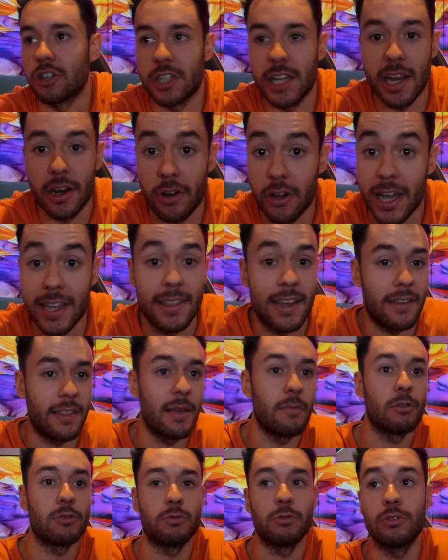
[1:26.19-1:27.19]
sé lo que
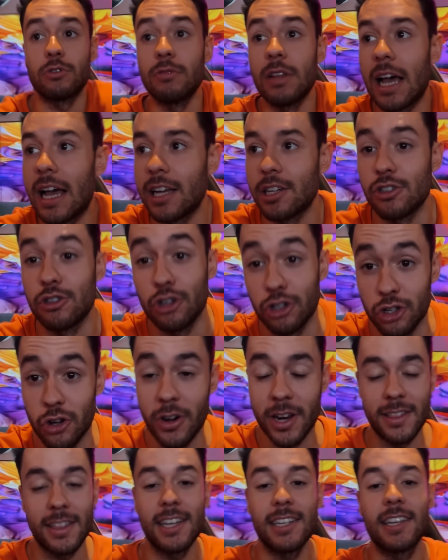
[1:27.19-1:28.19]
tardemos, pues unas 2
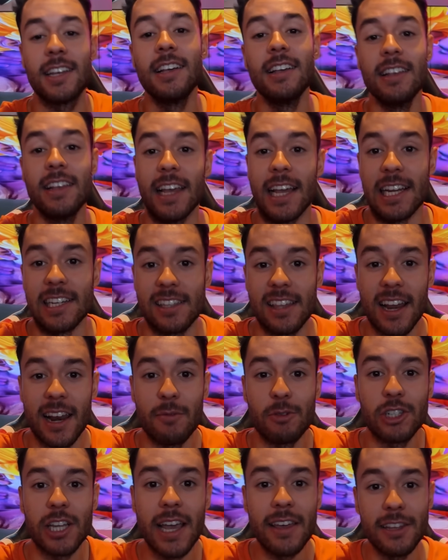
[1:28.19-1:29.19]
horitas.
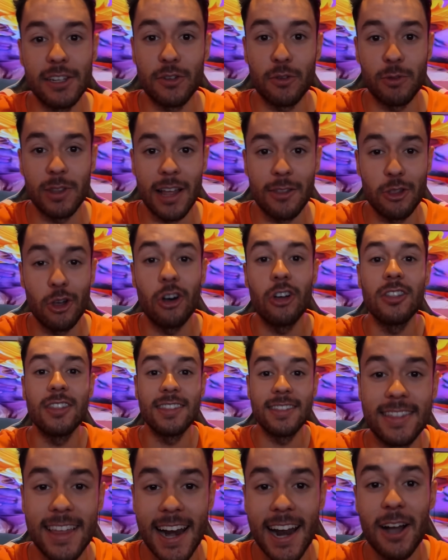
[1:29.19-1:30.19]
Estaremos ahí disfrutando
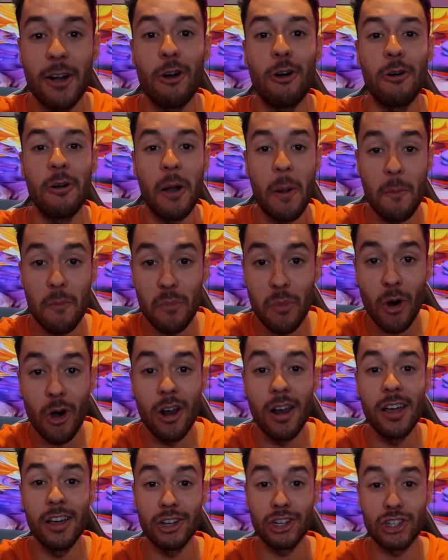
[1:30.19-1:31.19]
Dragon
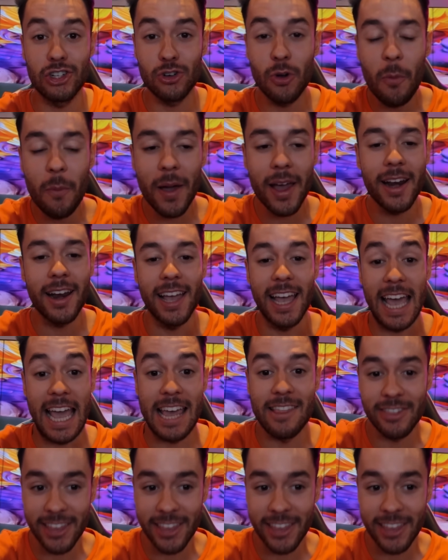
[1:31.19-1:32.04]
Ball Super en